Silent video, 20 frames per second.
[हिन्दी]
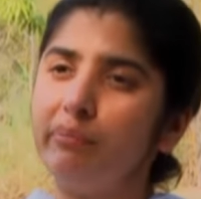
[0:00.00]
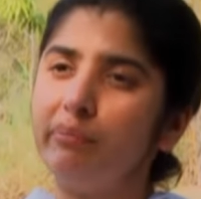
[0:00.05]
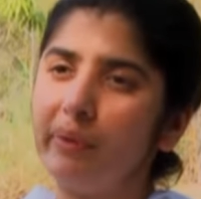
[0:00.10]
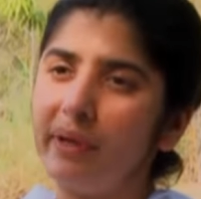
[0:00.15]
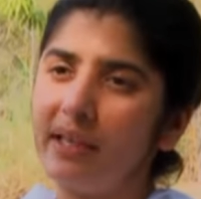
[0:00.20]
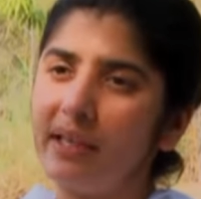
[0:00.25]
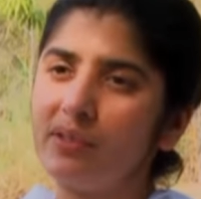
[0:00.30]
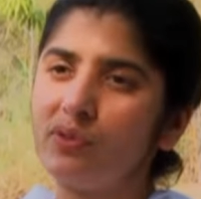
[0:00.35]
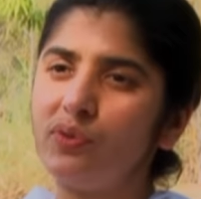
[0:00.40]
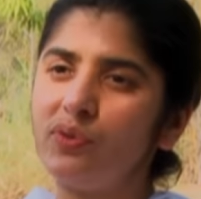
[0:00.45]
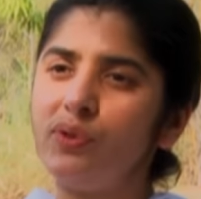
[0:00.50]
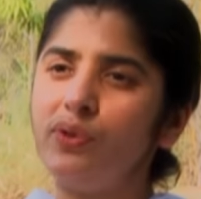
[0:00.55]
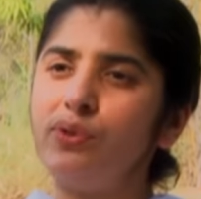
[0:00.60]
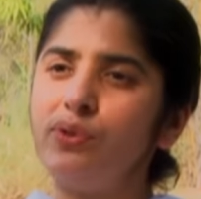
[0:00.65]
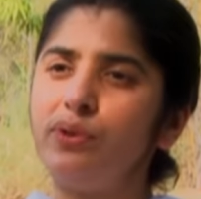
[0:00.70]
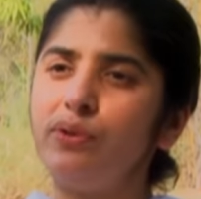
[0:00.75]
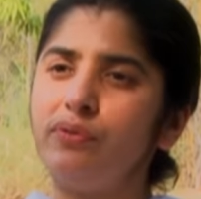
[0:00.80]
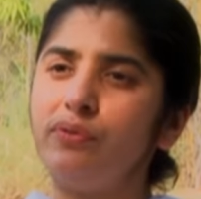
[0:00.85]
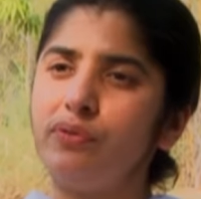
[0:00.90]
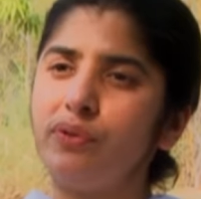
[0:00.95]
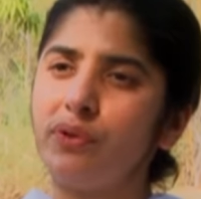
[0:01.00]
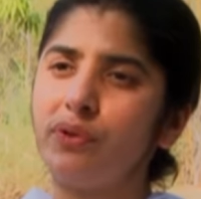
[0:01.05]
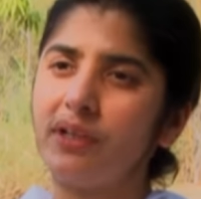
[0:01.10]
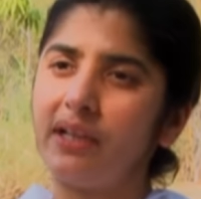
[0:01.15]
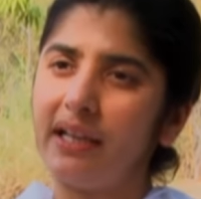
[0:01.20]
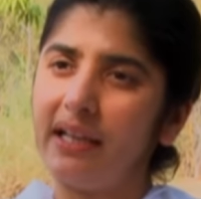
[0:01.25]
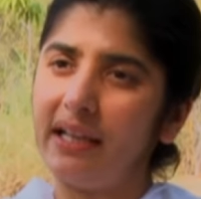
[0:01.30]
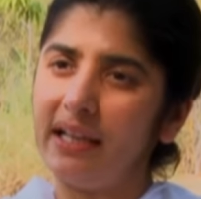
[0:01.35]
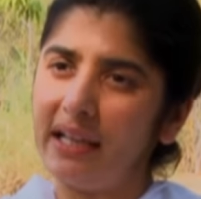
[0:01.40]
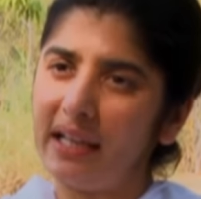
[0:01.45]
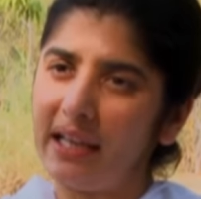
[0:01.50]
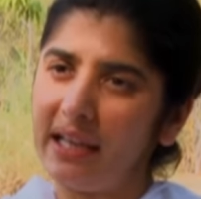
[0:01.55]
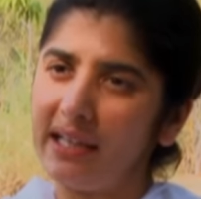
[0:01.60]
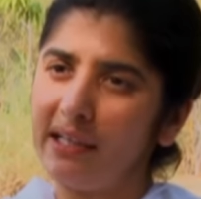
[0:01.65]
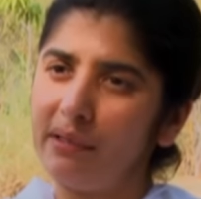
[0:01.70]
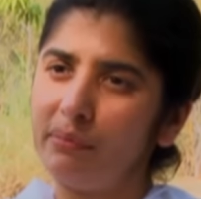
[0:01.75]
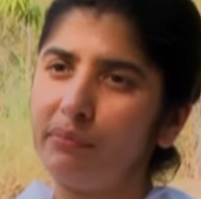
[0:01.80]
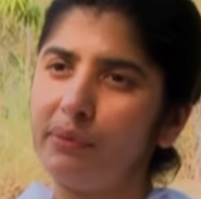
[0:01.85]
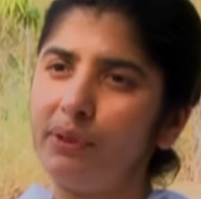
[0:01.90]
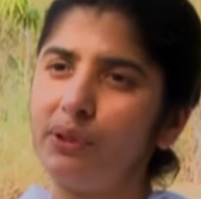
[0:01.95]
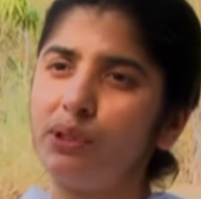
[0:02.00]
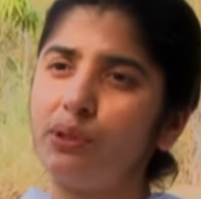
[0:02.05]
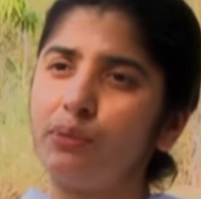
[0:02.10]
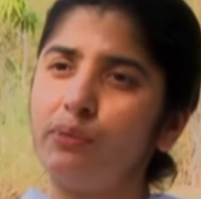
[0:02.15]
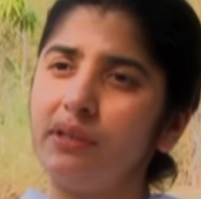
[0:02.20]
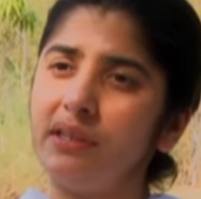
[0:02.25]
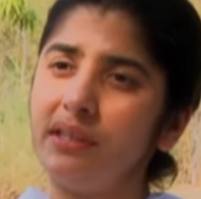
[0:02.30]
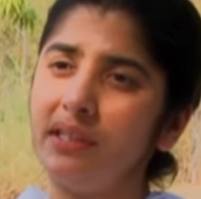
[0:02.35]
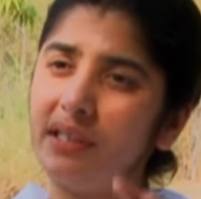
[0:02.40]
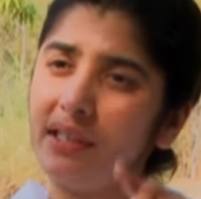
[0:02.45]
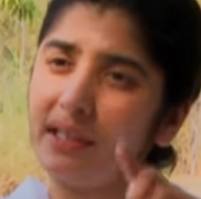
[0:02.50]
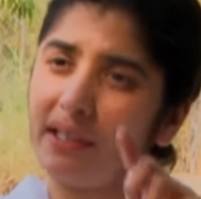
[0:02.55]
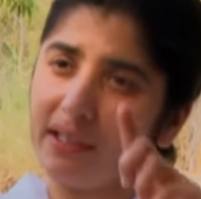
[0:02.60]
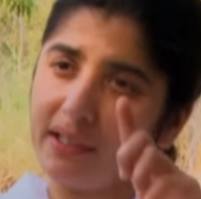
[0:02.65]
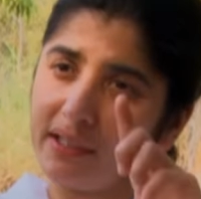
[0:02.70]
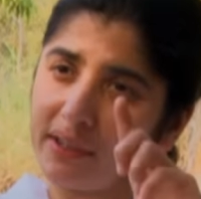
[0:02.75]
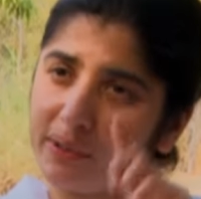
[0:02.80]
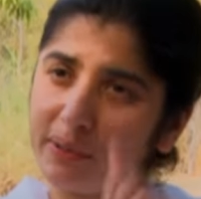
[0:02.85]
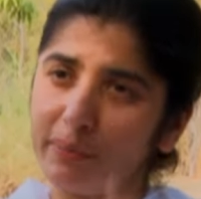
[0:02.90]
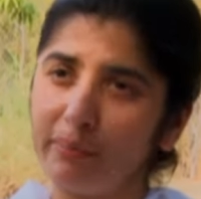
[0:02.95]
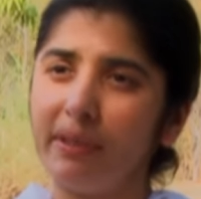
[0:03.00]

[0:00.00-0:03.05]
basis of your alignment with the inner